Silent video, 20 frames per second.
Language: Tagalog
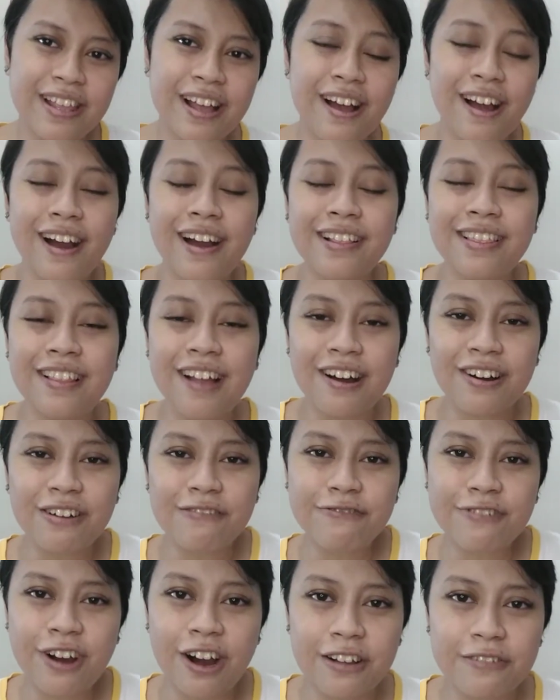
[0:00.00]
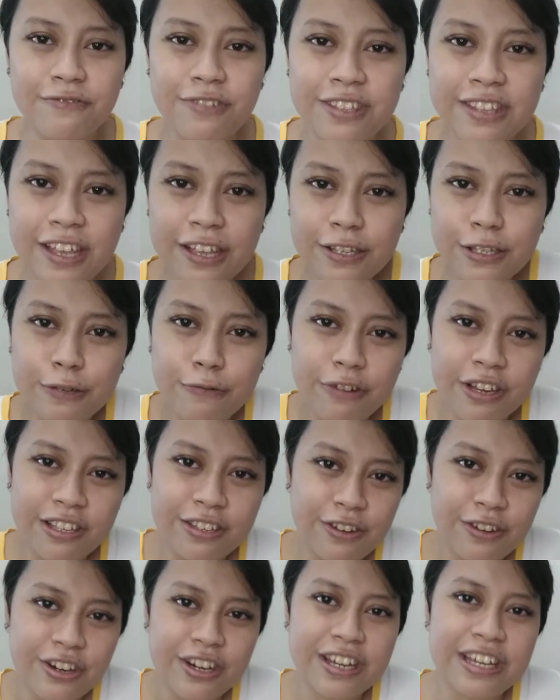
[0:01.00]
nakaka-lack of confidence
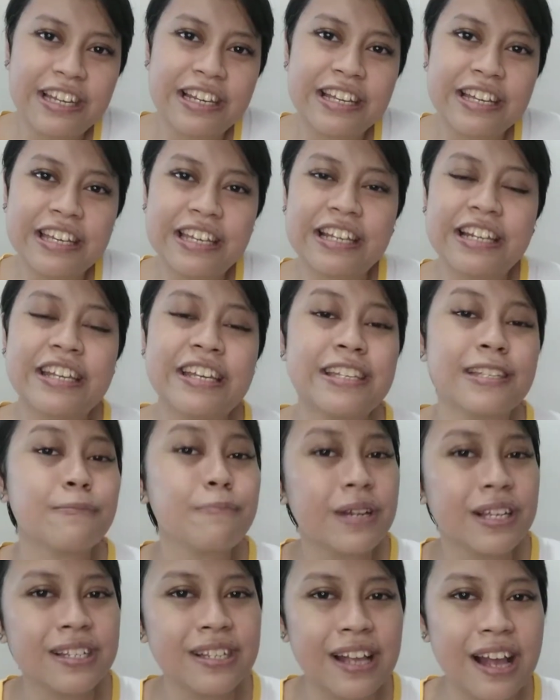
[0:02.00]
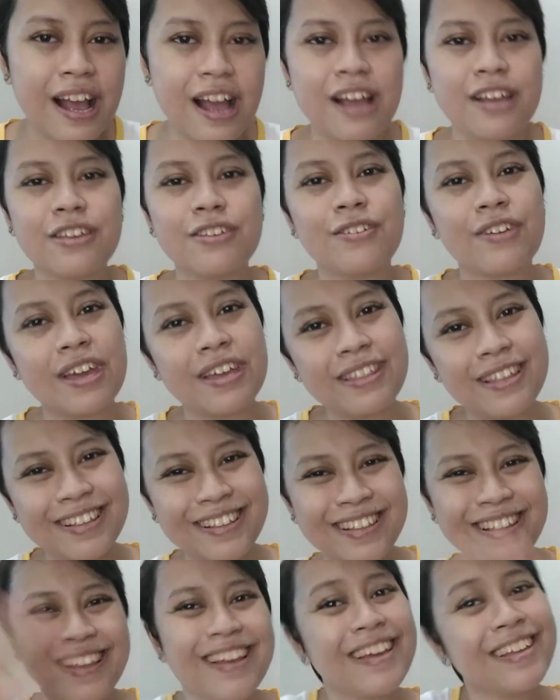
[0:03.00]
when your kilikili is basa, you cannot